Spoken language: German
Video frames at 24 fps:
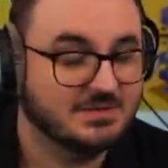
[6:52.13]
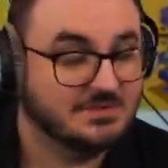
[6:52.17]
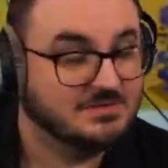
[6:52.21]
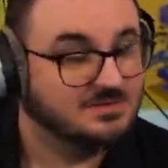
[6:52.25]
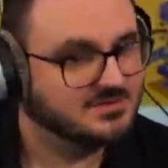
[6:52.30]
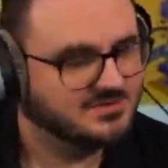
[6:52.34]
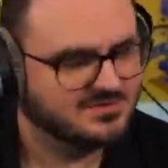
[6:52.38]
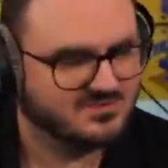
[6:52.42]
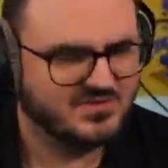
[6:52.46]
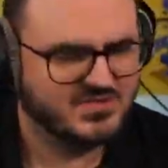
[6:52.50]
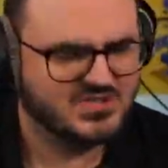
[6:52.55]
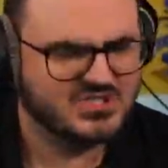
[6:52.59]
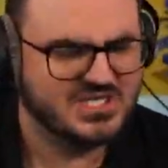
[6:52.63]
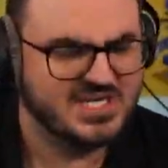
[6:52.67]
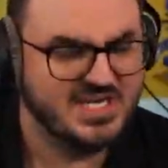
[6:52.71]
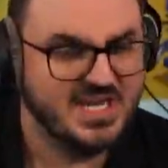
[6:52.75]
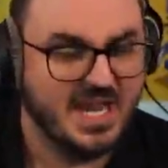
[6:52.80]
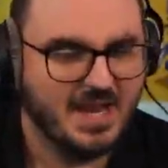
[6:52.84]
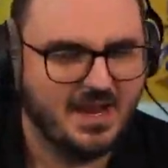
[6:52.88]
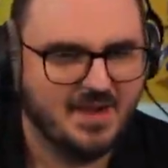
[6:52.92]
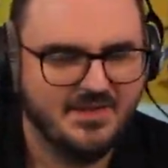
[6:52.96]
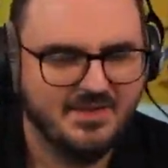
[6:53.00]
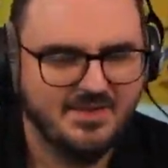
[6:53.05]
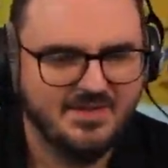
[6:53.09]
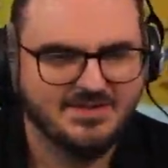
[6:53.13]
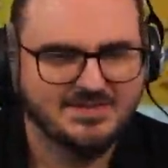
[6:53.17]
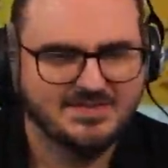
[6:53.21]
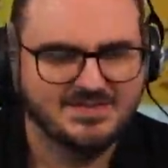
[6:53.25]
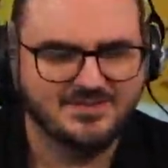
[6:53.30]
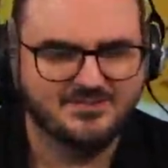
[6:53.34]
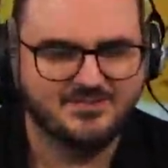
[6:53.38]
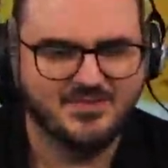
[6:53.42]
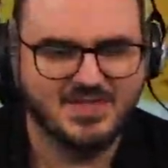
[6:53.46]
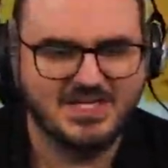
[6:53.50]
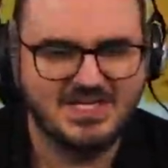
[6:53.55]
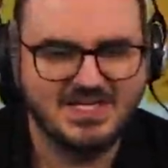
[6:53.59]
Alter. Virginia, ich
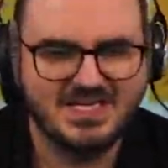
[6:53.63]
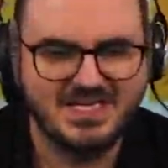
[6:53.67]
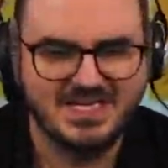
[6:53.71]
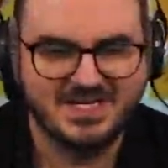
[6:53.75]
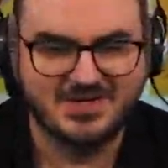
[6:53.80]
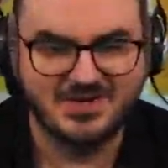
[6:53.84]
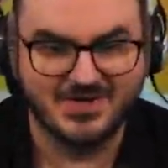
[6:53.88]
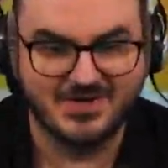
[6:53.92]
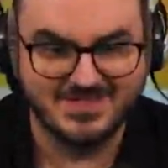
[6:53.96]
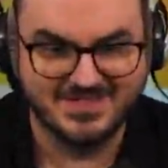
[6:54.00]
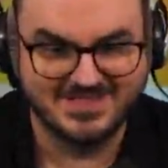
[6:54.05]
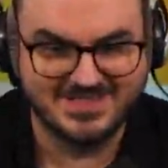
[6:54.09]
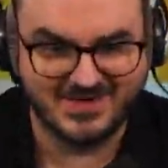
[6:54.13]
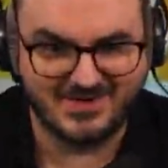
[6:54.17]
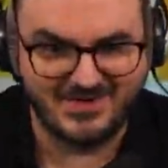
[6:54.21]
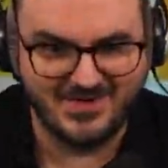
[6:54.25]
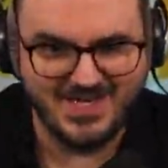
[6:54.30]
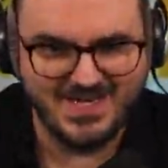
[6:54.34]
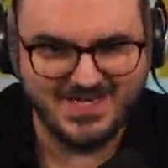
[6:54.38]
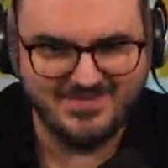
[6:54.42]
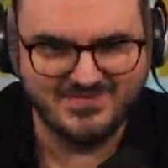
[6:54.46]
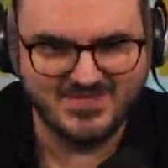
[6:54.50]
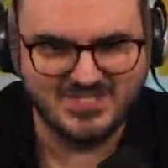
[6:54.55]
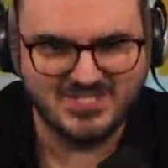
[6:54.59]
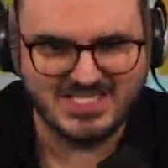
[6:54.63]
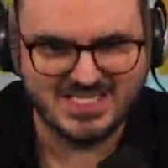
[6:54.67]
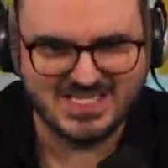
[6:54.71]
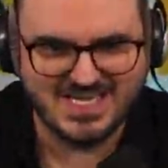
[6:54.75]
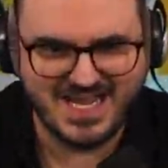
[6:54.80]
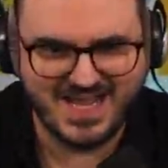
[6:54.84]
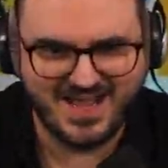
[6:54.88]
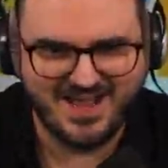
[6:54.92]
verliere die Kontrolle, Virginia.